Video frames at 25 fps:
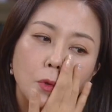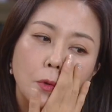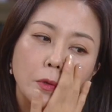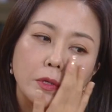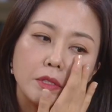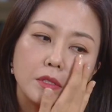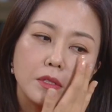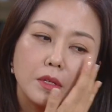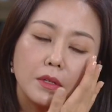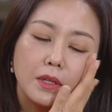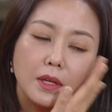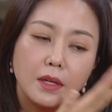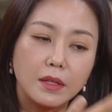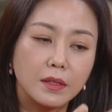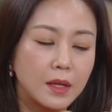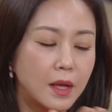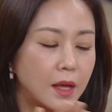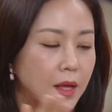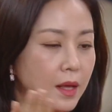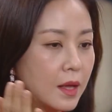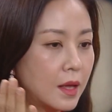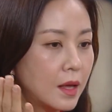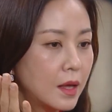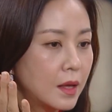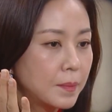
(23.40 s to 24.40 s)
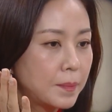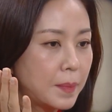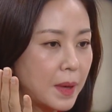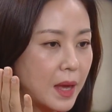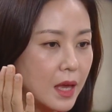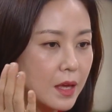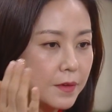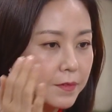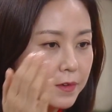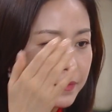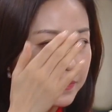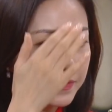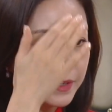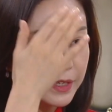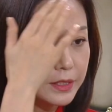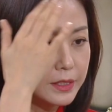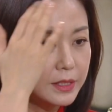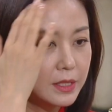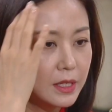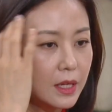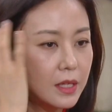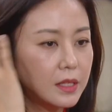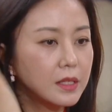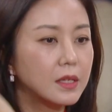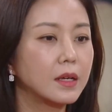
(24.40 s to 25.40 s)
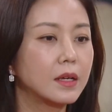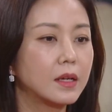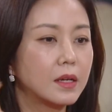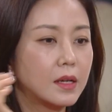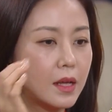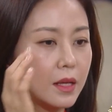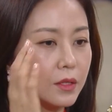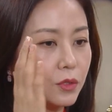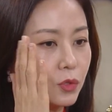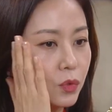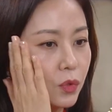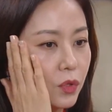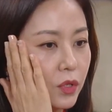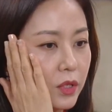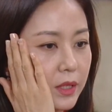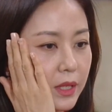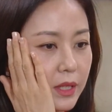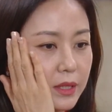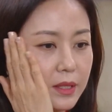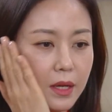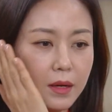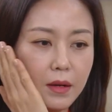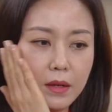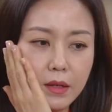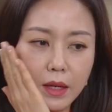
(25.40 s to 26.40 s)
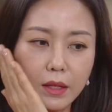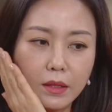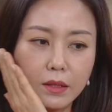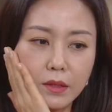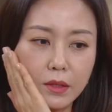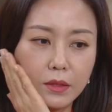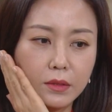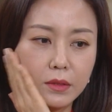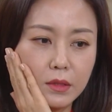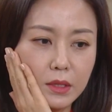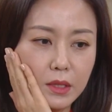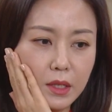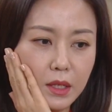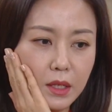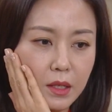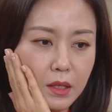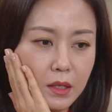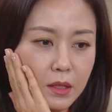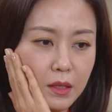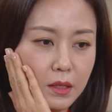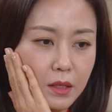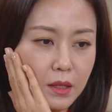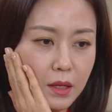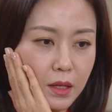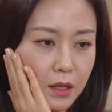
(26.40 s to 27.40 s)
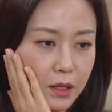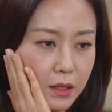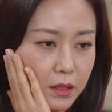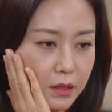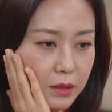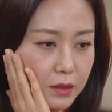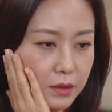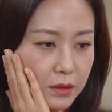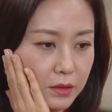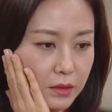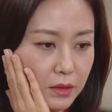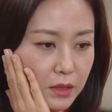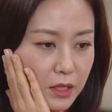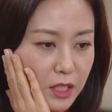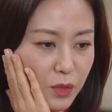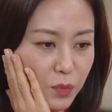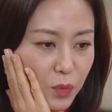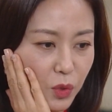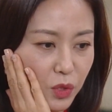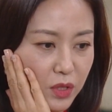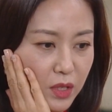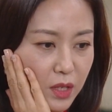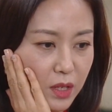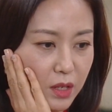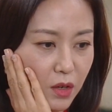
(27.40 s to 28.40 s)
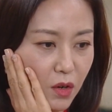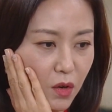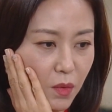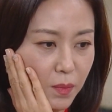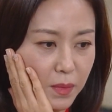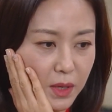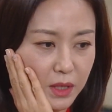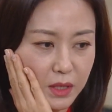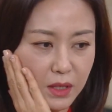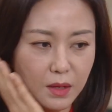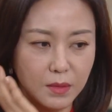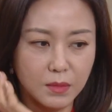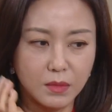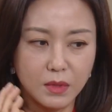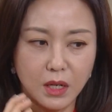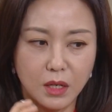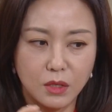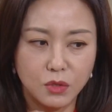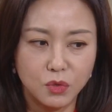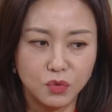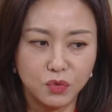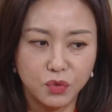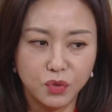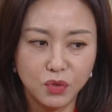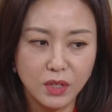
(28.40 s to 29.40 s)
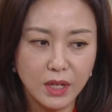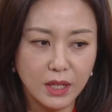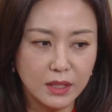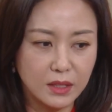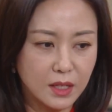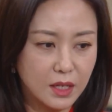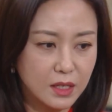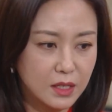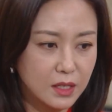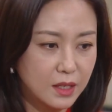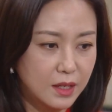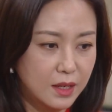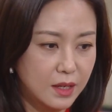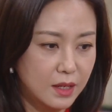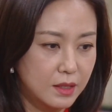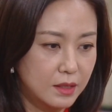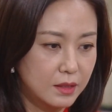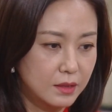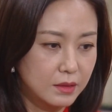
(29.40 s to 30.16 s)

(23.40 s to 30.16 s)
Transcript: 오기 전엔 베이비 페이스라는 얘기를 아주 귀 갖다 갖게 들었는데 아, 기본태랑 엄마 때문에 아주 훅 갔다니까.